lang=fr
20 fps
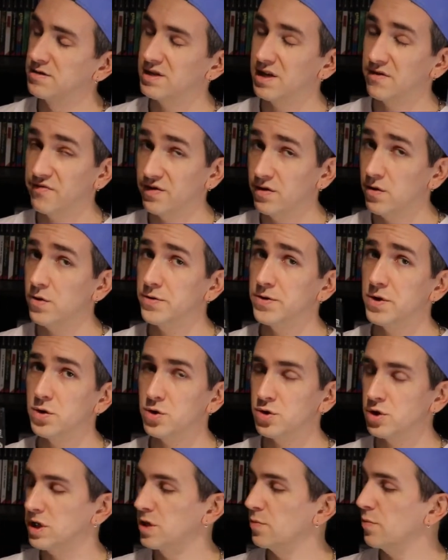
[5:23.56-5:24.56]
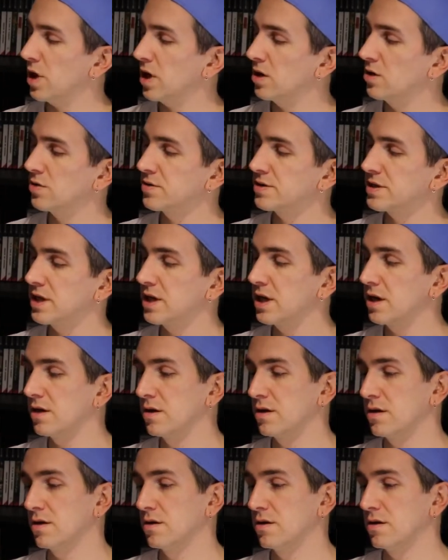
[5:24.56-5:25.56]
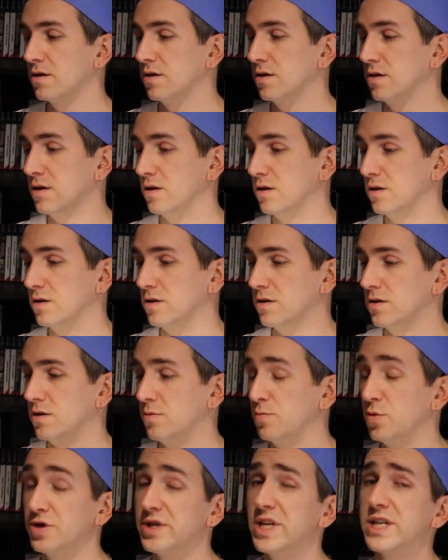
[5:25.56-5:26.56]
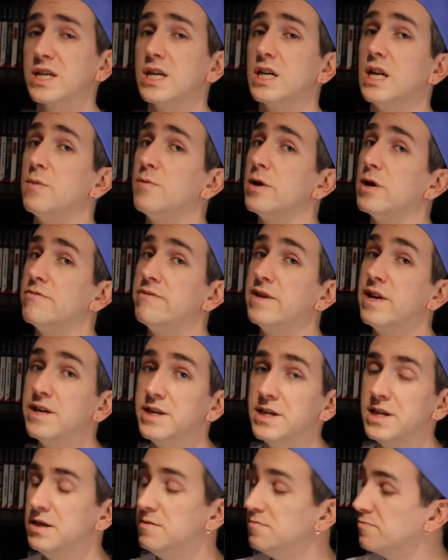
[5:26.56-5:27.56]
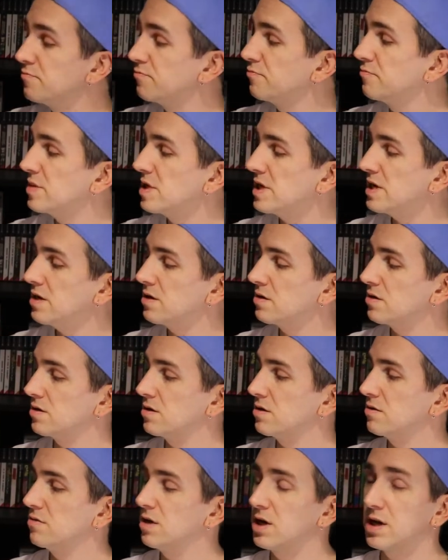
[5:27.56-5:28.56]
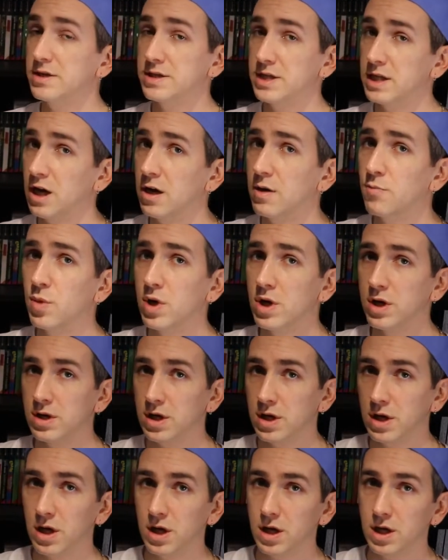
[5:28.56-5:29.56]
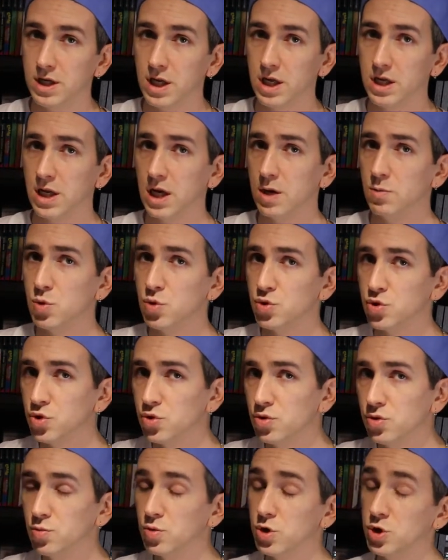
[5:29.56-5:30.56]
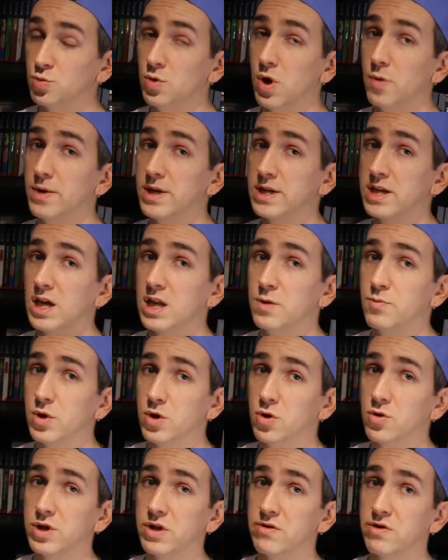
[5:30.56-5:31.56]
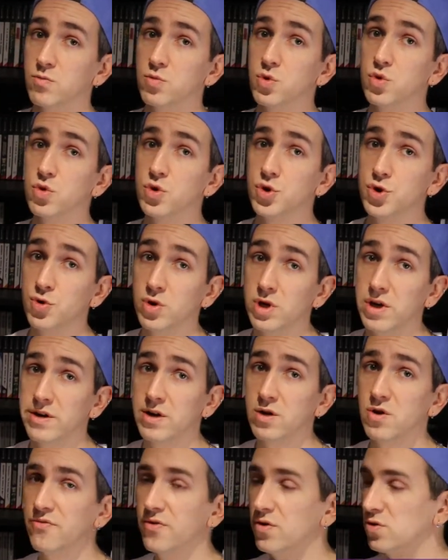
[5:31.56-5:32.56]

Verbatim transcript: ça fait longtemps que je ne l'ai pas relancé. Euh, peut-être qu'il a mal vieilli, mais voilà, c'est quand même un, très très bon jeu. Moi je me rappelle qu'à l'époque on avait beaucoup joué avec le